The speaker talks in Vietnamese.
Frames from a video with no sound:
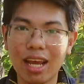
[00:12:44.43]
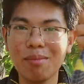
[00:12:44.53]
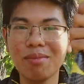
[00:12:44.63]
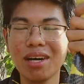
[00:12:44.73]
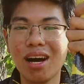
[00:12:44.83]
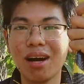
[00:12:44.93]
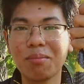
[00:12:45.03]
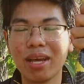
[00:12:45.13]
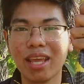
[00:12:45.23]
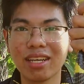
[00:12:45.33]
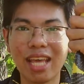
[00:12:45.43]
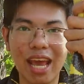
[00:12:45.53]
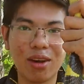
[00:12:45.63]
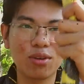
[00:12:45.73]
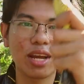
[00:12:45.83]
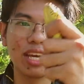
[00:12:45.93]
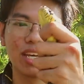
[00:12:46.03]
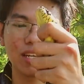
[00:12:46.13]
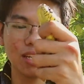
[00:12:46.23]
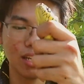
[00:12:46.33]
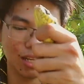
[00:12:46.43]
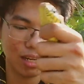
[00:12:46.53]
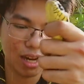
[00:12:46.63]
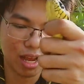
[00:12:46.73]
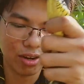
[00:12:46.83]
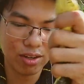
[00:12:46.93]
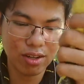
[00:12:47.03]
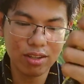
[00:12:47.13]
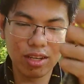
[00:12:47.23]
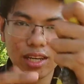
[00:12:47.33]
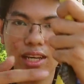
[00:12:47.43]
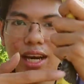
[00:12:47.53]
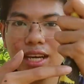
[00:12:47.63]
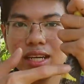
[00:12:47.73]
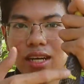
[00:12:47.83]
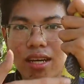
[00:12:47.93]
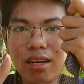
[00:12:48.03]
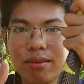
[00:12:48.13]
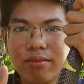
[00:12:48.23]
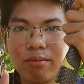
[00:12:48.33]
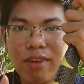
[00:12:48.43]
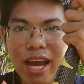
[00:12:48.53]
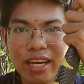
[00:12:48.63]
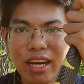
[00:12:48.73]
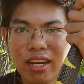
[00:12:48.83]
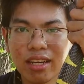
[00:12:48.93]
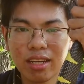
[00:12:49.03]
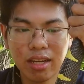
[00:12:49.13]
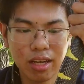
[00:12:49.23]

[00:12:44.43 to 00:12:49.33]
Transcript: cái đặc điểm à, mà nhận dạng con này á là nó có những cái vòng vàng nè